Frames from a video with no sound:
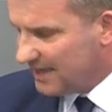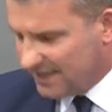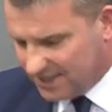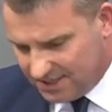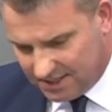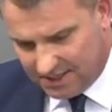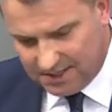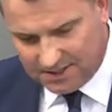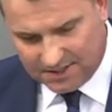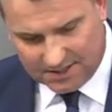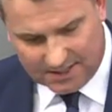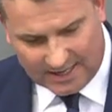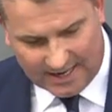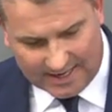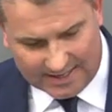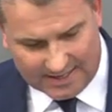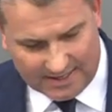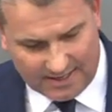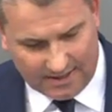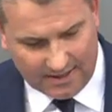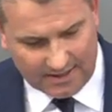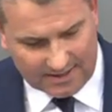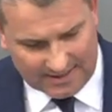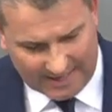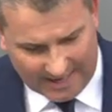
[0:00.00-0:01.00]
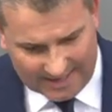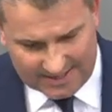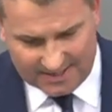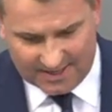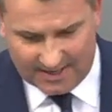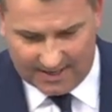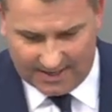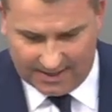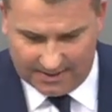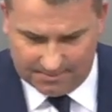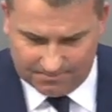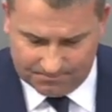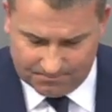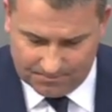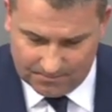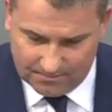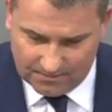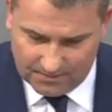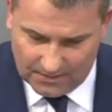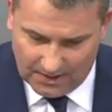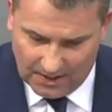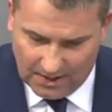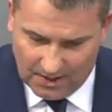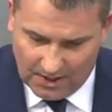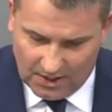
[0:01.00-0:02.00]
Das ist eine Tatsache.
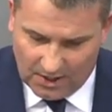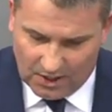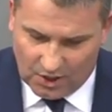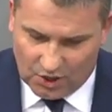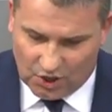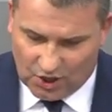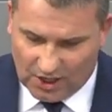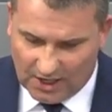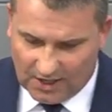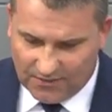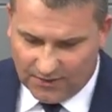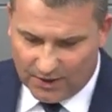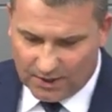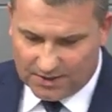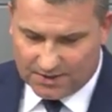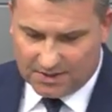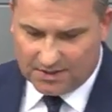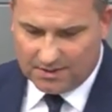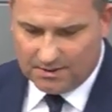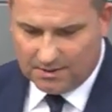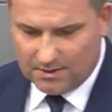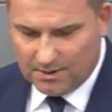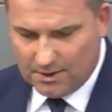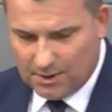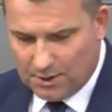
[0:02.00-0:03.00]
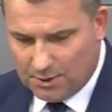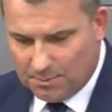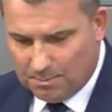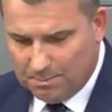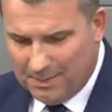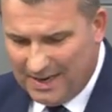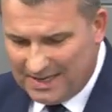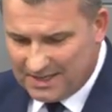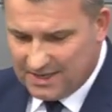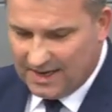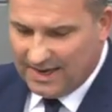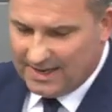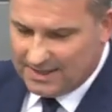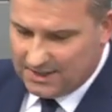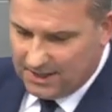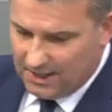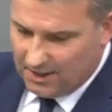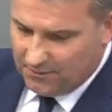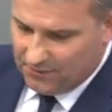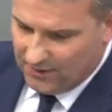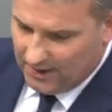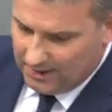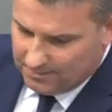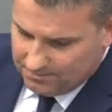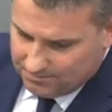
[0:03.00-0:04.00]
Stichwort
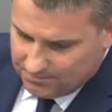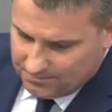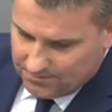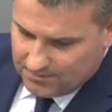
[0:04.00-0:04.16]
Messerangriffe.